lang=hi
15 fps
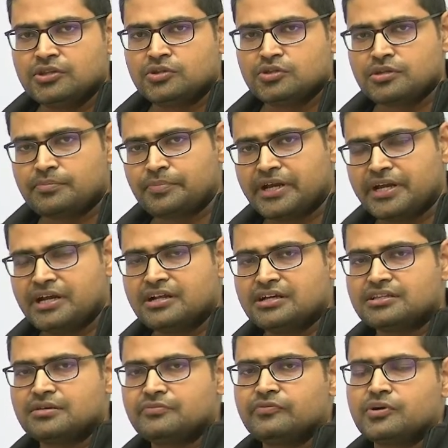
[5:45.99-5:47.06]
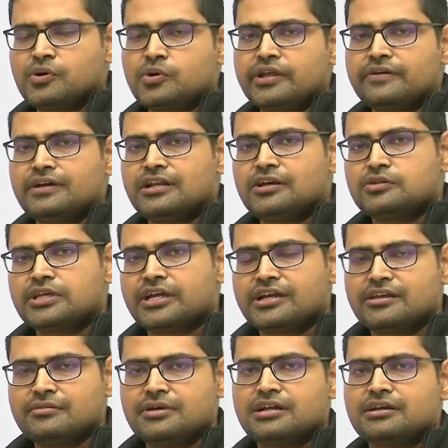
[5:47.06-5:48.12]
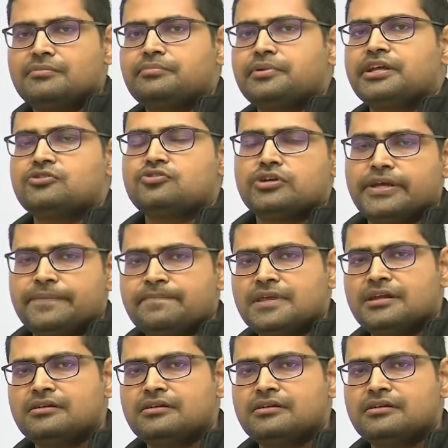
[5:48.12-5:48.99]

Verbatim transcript: तो जब पेटेंट खत्म होने वाला होता है कई बार कंपनियां जो है